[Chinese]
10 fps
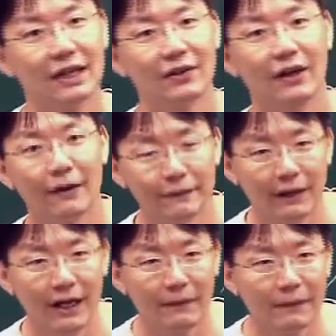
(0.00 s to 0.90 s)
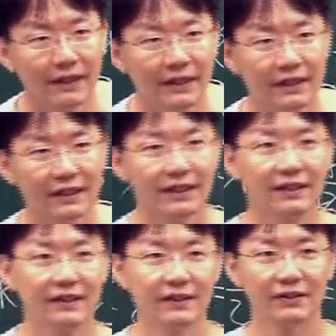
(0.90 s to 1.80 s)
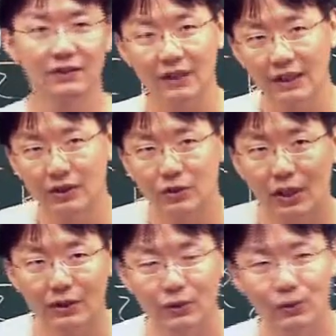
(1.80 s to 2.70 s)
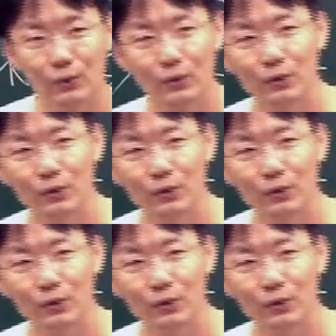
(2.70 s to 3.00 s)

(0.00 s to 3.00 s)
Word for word: 从 F 等于 M A 可以算出